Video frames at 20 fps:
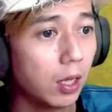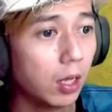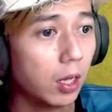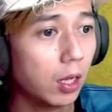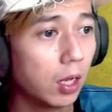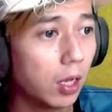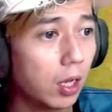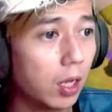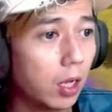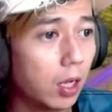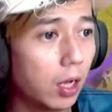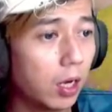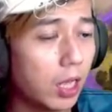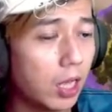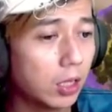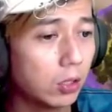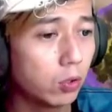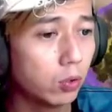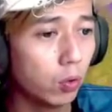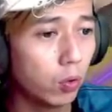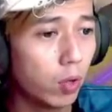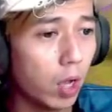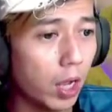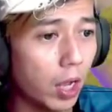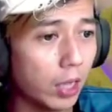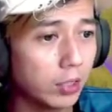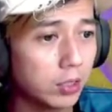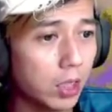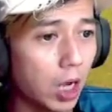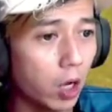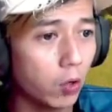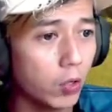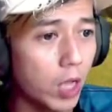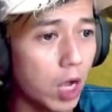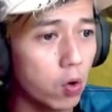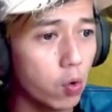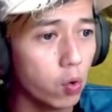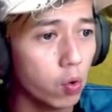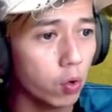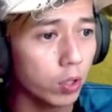Uh, lihat juga guys, kalau
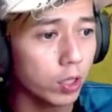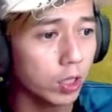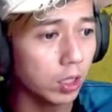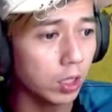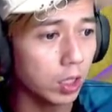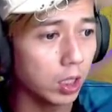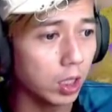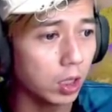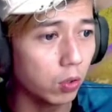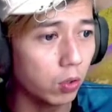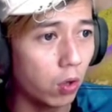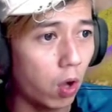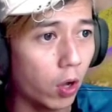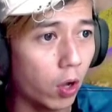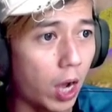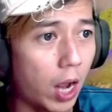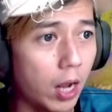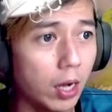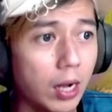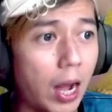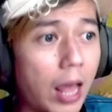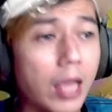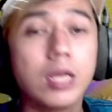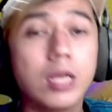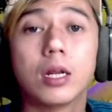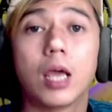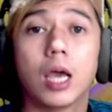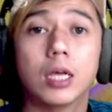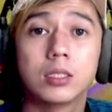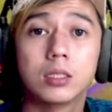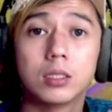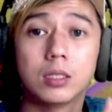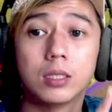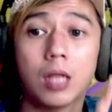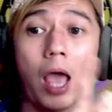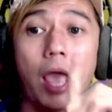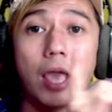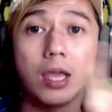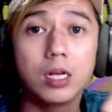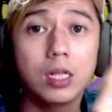yang ungu gini itu orang lain guys.
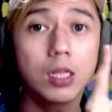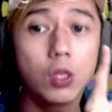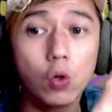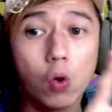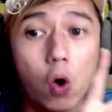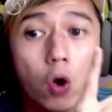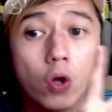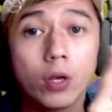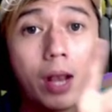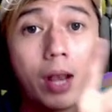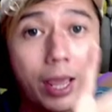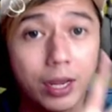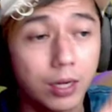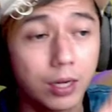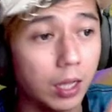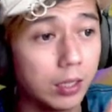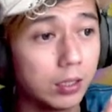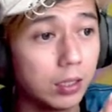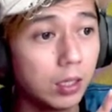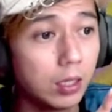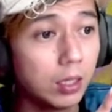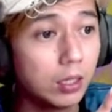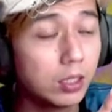Nah ini tuh online guys.